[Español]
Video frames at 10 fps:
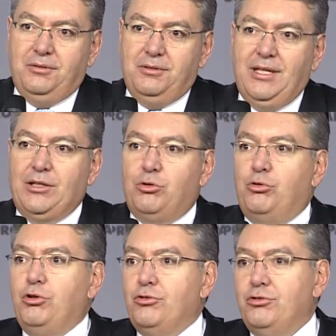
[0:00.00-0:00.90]
Dato
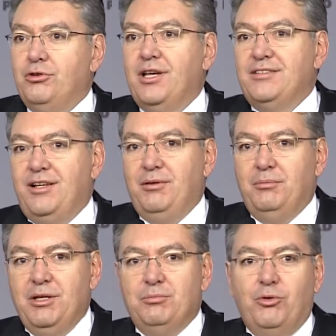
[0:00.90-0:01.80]
curioso, es el
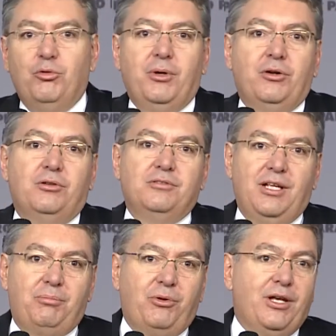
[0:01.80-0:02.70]
mismo número
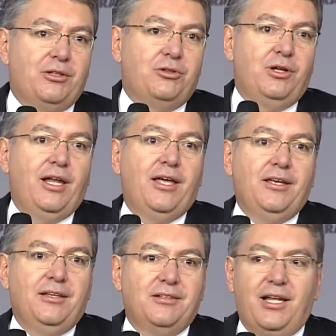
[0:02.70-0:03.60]
del proyecto de
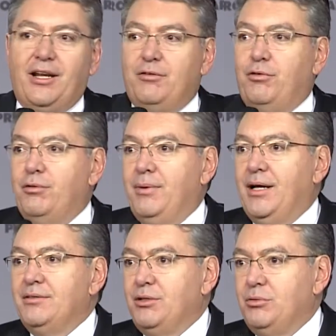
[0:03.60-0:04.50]
ley de la
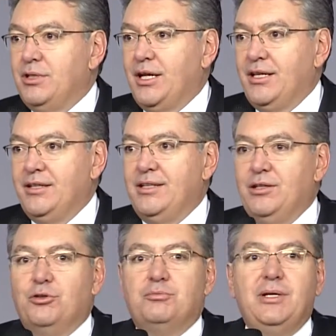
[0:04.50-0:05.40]
reforma tributaria de
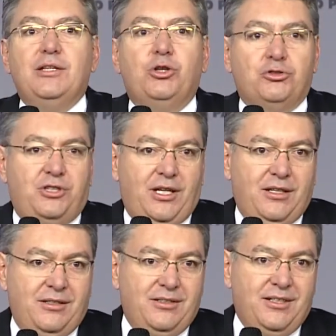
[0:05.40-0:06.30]
2012
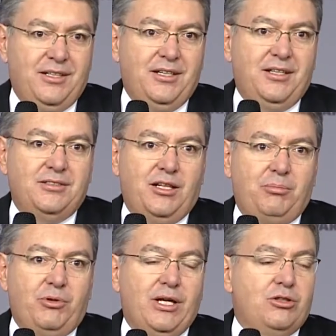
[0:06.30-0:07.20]
es el
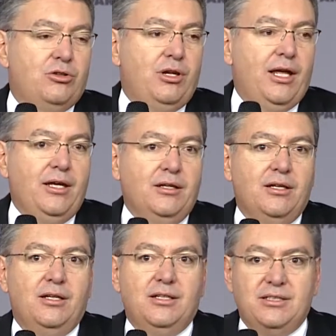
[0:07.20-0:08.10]
proyecto de ley
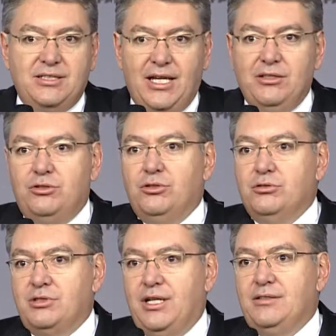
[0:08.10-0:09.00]

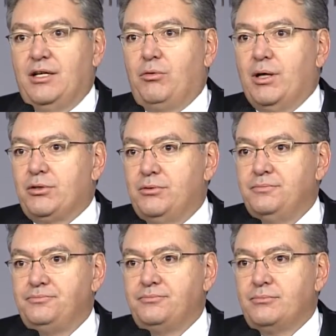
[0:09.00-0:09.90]
134
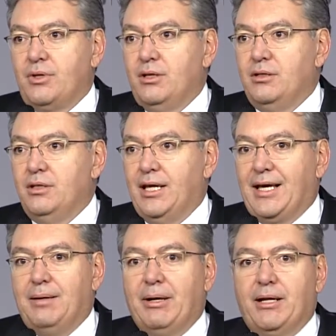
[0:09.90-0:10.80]
de
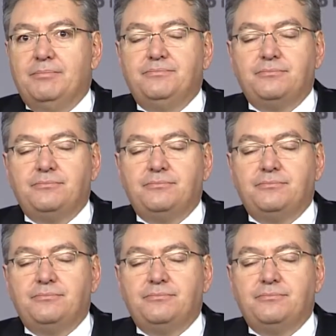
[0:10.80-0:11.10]
Cámara.